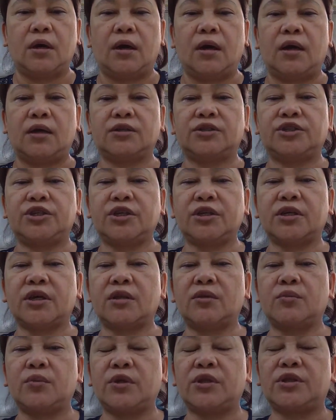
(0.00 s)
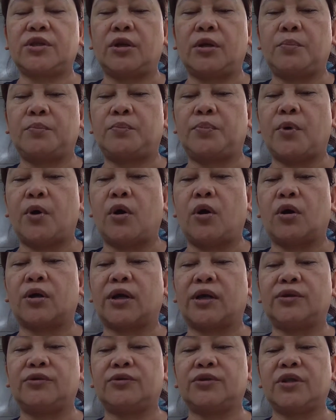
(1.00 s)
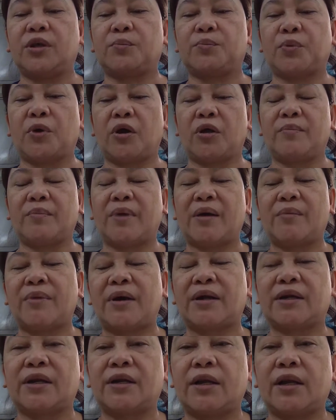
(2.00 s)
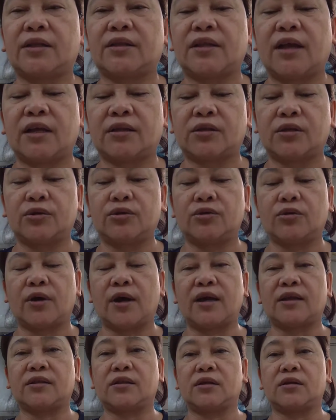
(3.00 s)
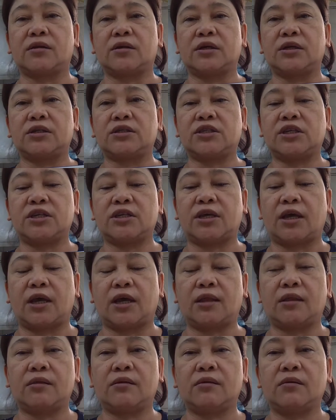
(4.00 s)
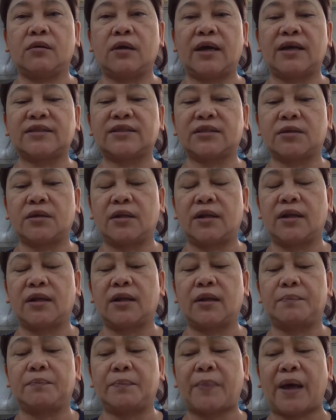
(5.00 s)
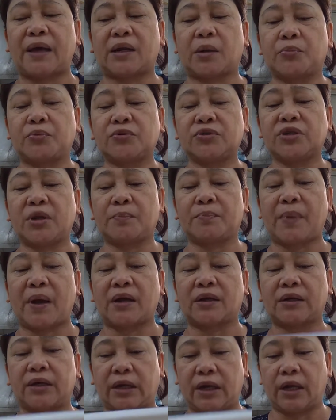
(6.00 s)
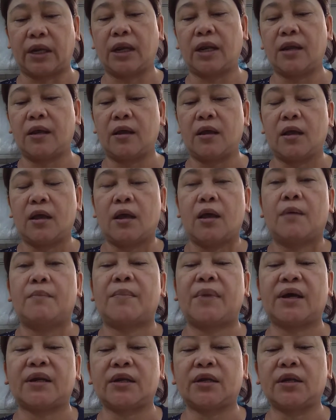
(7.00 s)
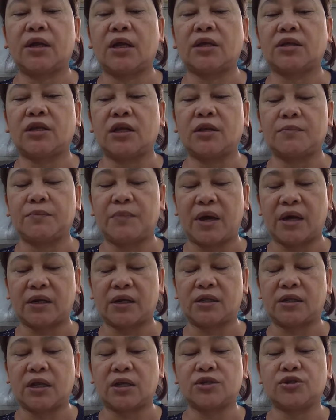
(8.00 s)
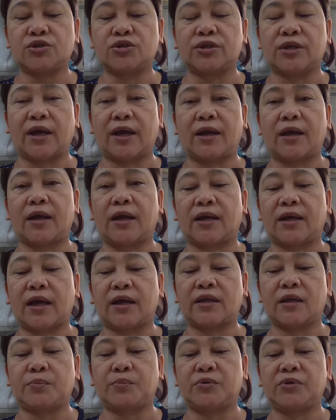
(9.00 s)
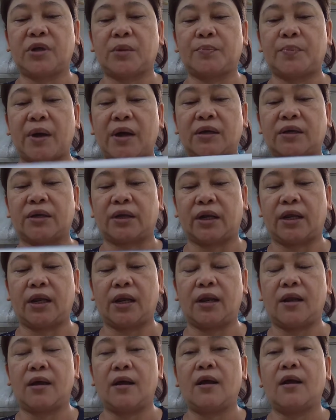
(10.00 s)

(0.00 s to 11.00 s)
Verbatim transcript: Ang chicken with cream po, ganun din po, imamarinate natin yung ating grilled chicken as, para po siyang pang-grill. Marinate, marination niya, kagaya po ng pang-grill.